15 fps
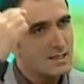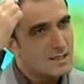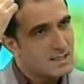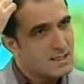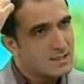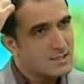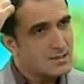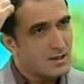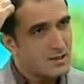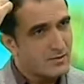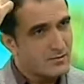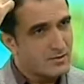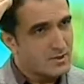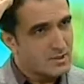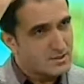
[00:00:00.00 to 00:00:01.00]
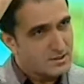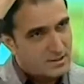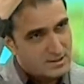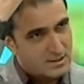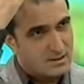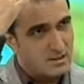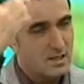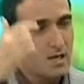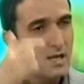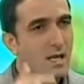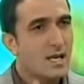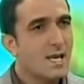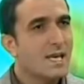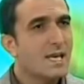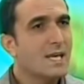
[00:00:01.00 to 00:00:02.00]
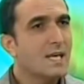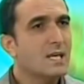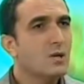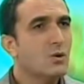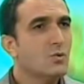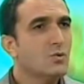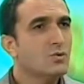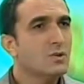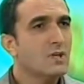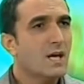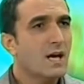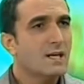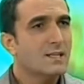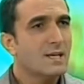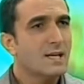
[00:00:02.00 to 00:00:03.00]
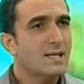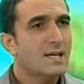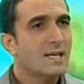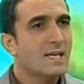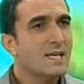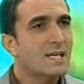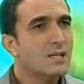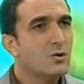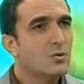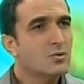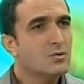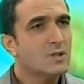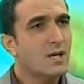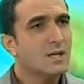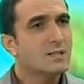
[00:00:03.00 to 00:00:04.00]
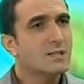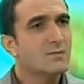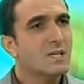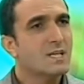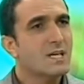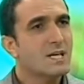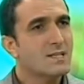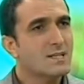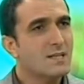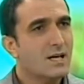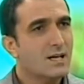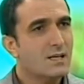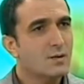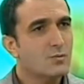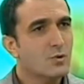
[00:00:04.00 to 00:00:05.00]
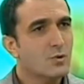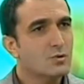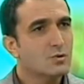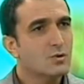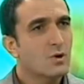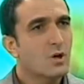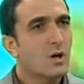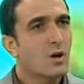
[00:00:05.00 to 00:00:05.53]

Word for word: iç tarafında saçın 2-3 yerden 2-3 santimlik kesiler yapıyoruz.